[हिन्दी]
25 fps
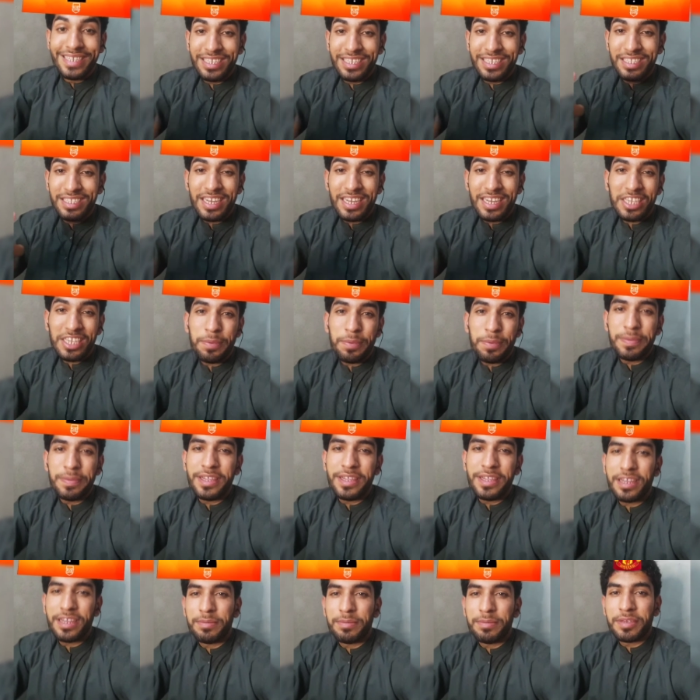इस तरह के
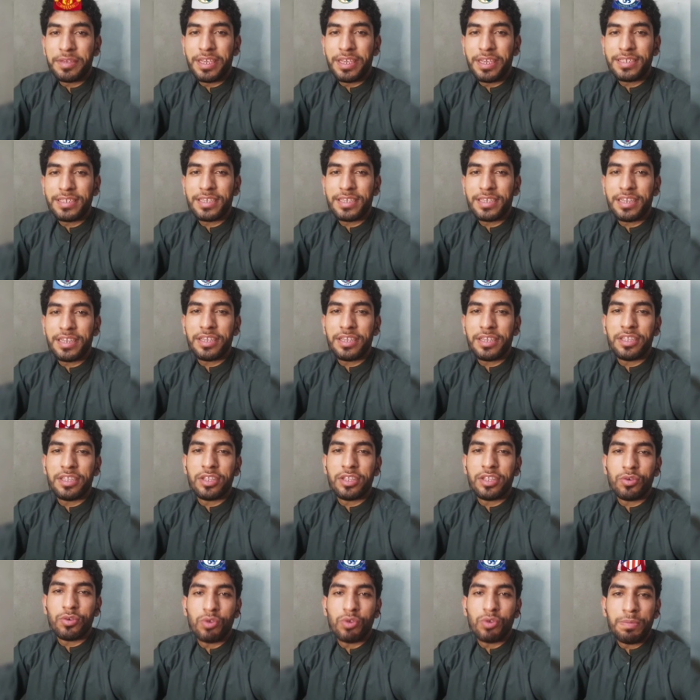प्लेयर हम गेस करेंगे
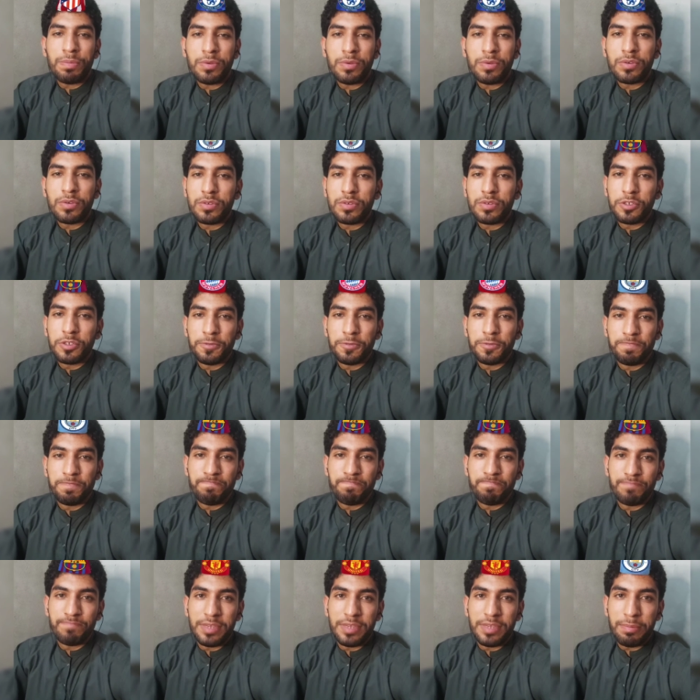देखो आप लोग
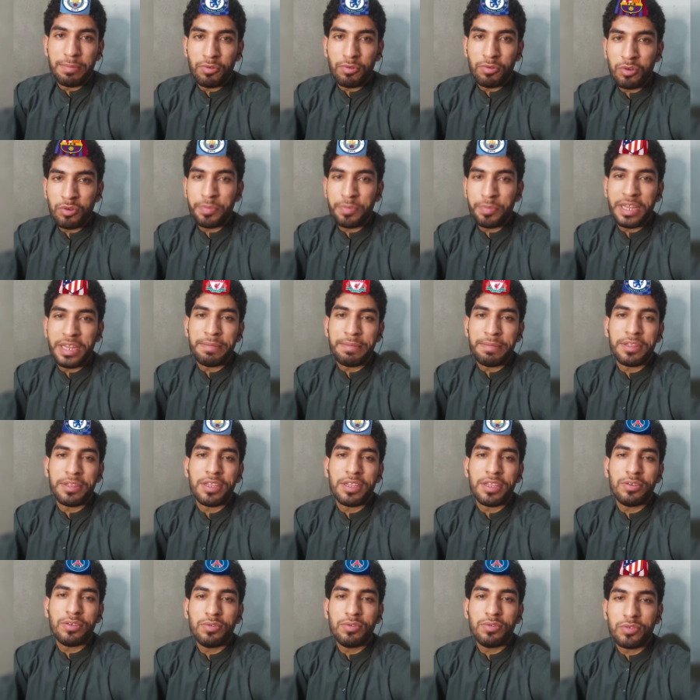मैं आप लोगों को पहले
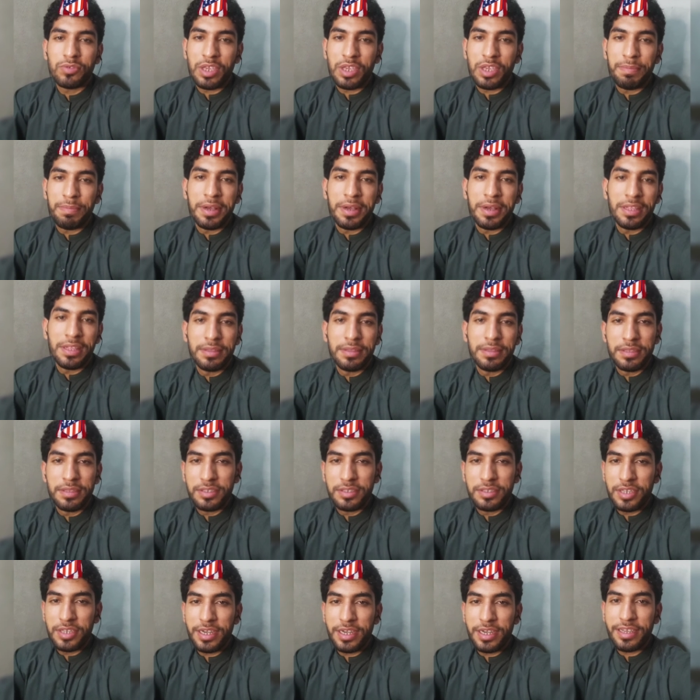बताऊं उसके बाद
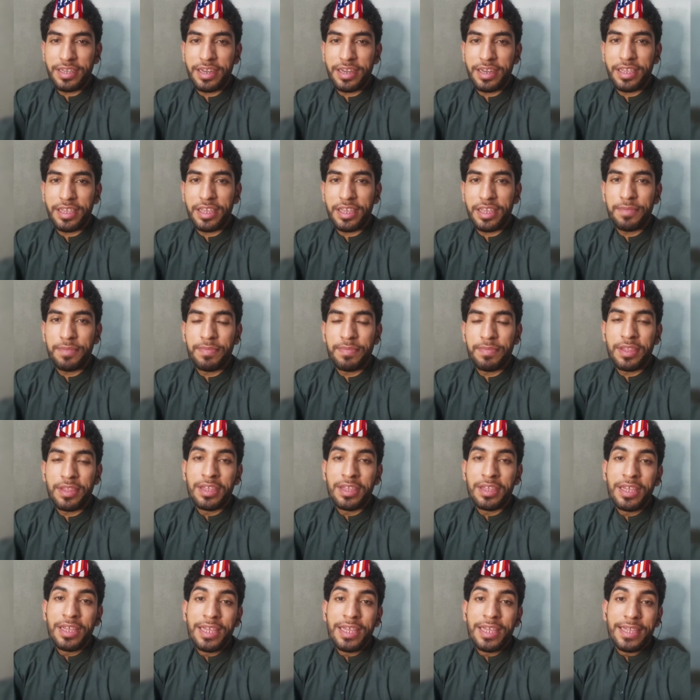स्टार्ट करेंगे
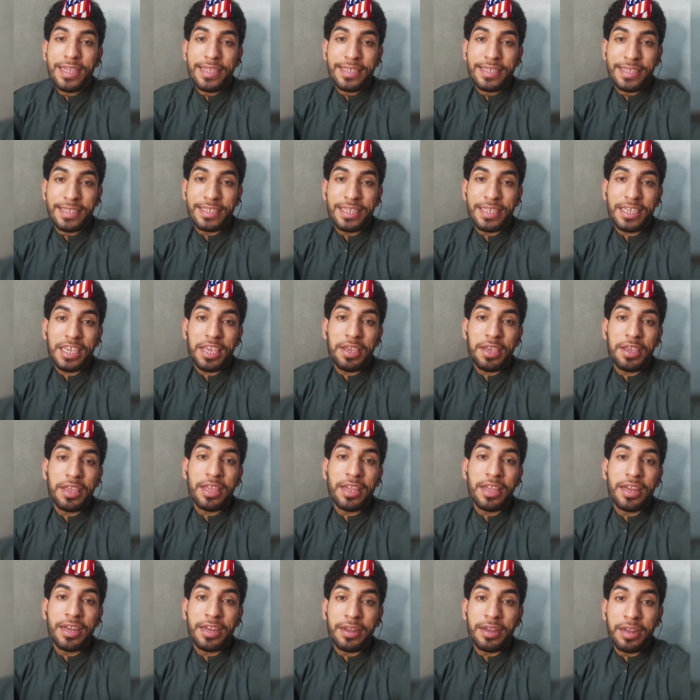जैसे कि
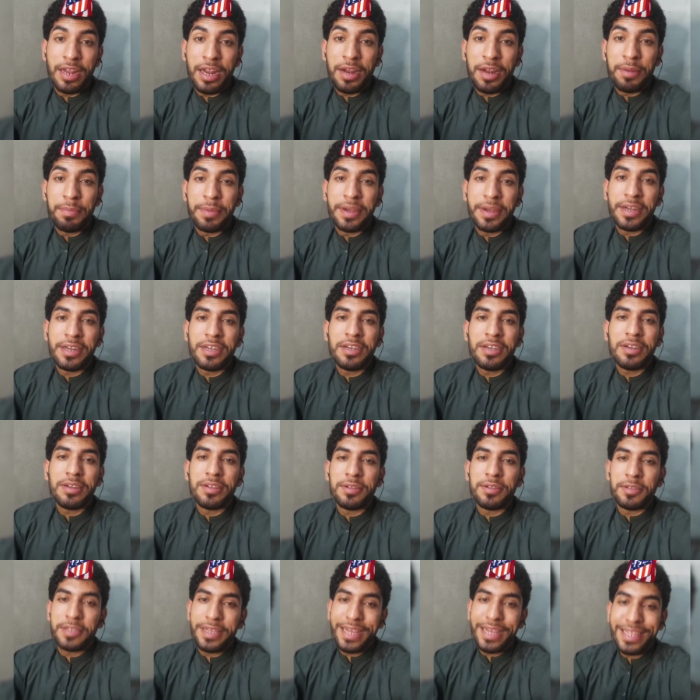रियल मेड्रिड
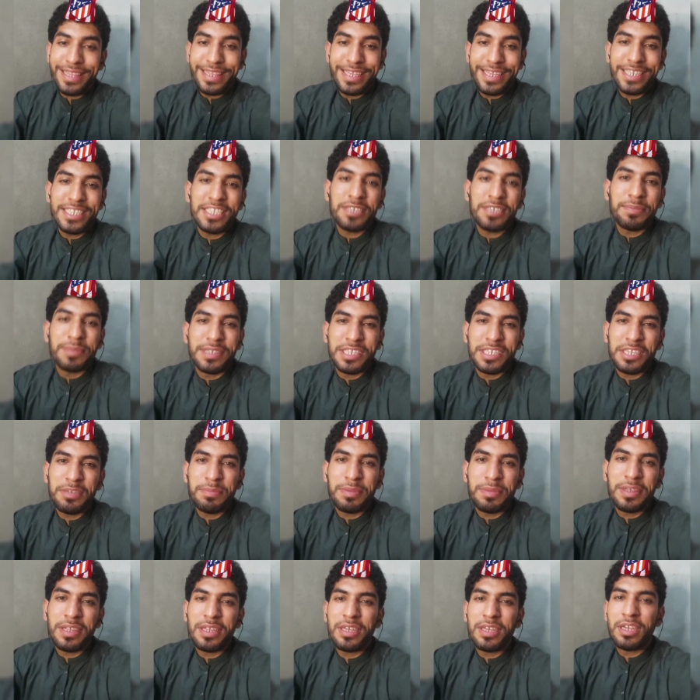एथलेटिक मेड्रिड
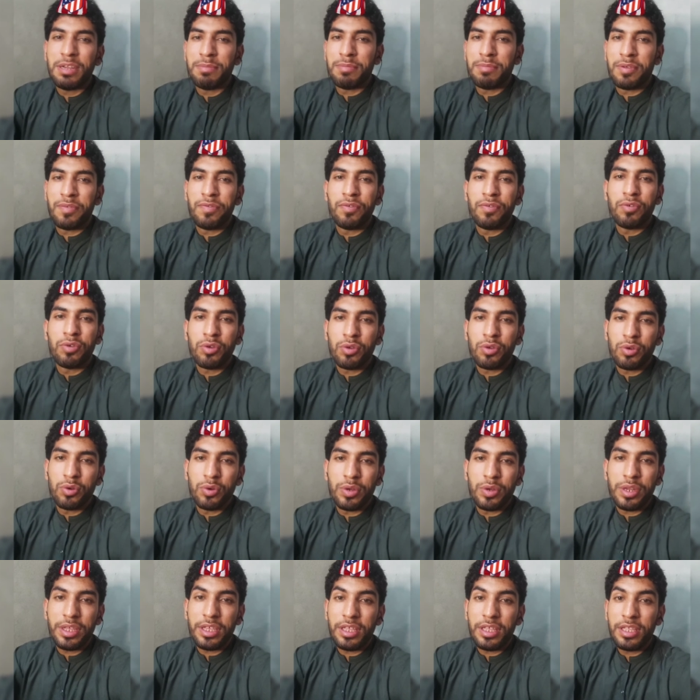में नंबर फोर
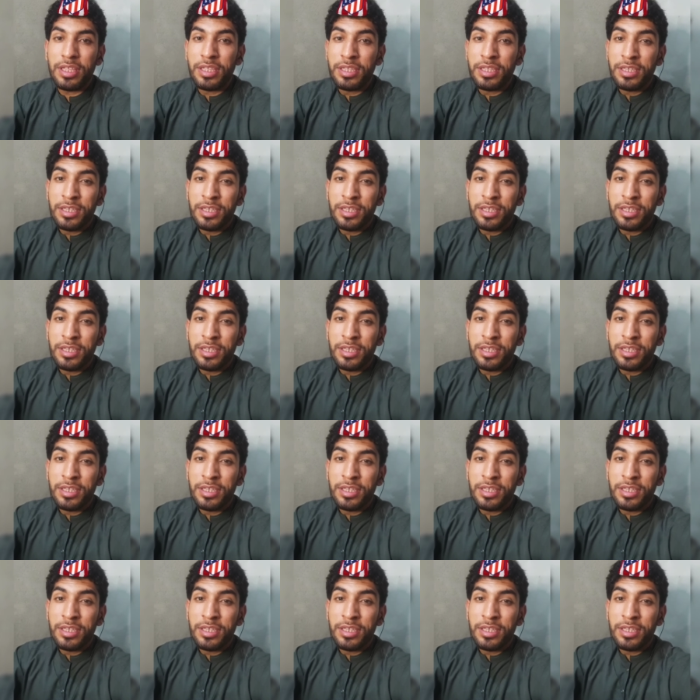कौन है